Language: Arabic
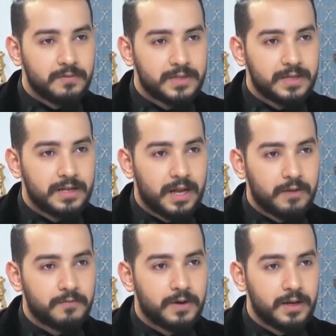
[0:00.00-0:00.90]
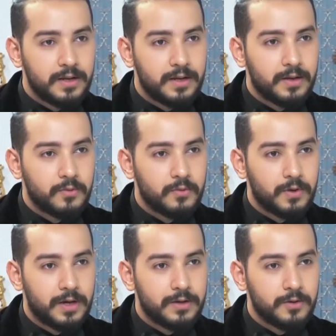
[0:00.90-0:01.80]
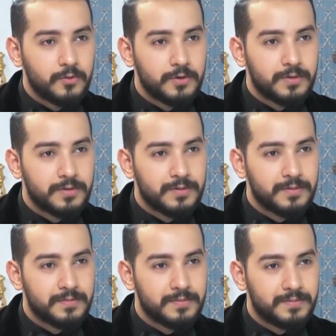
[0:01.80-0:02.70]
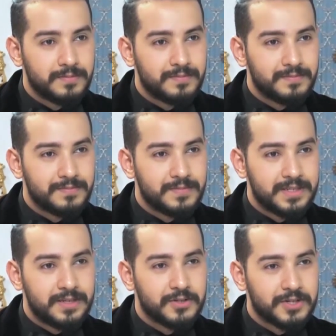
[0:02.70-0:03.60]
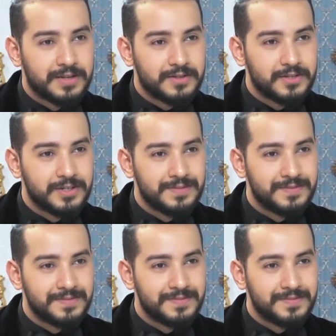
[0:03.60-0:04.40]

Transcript: سالفة الأنفال أو هاي هو احنا من عندهم يزعجك هذا الشيء؟